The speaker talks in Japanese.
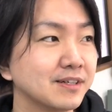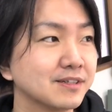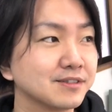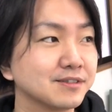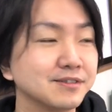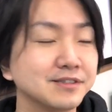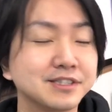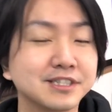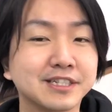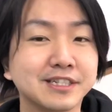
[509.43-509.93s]

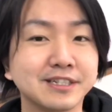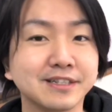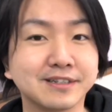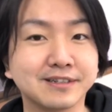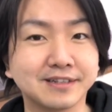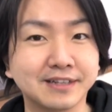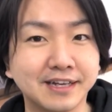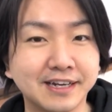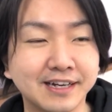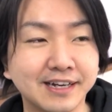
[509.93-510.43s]
正直言っ
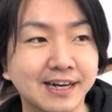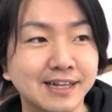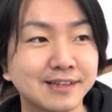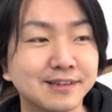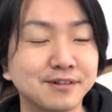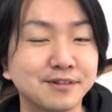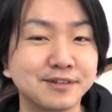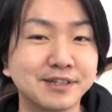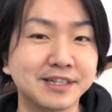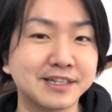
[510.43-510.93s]
て
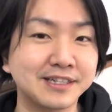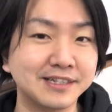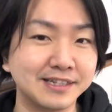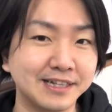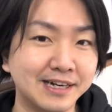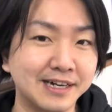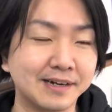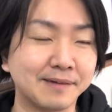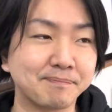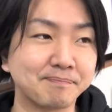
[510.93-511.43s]
圧倒的
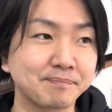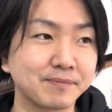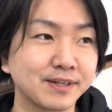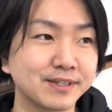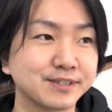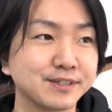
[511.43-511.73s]
な